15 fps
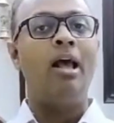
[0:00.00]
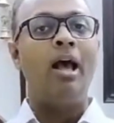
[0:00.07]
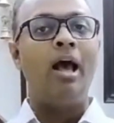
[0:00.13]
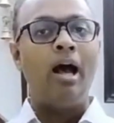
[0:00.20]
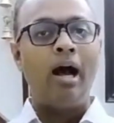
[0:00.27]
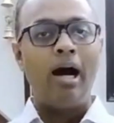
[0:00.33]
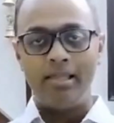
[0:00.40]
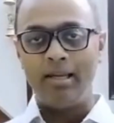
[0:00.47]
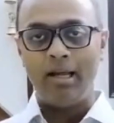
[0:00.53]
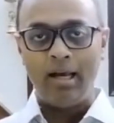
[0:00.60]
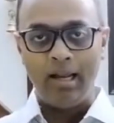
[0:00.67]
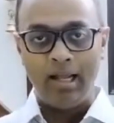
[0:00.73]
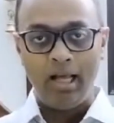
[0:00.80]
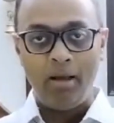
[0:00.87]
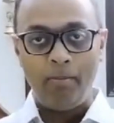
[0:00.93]
அதனால
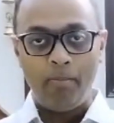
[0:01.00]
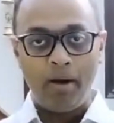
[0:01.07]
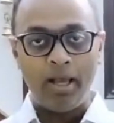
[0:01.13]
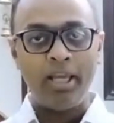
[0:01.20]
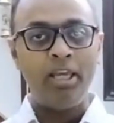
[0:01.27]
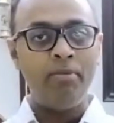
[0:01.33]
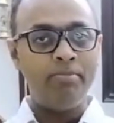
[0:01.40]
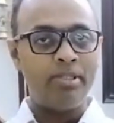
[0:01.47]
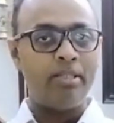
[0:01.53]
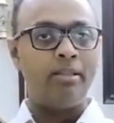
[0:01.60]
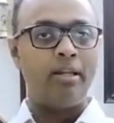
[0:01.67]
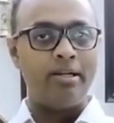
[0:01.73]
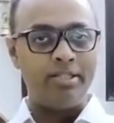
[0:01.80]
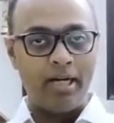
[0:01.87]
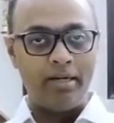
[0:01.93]
பங்கிம் சந்திர
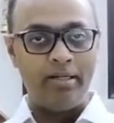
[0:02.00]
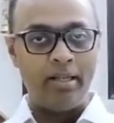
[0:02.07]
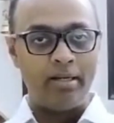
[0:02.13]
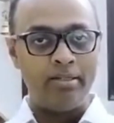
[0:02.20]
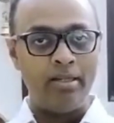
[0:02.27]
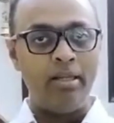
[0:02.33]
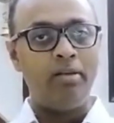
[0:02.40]
சாட்டர்ஜி